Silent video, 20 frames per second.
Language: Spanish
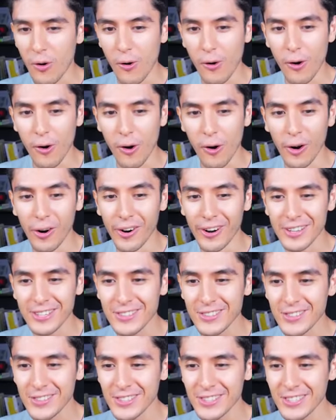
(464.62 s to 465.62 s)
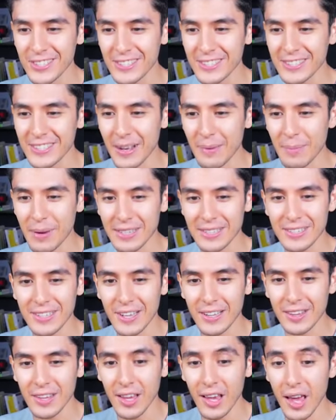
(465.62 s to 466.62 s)
Oh, esto sí está
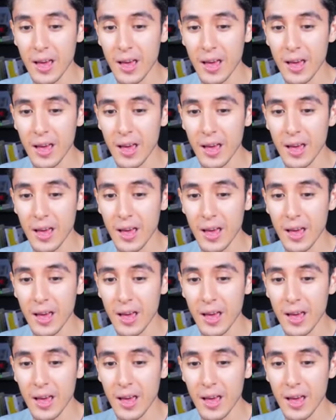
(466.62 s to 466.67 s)
bastante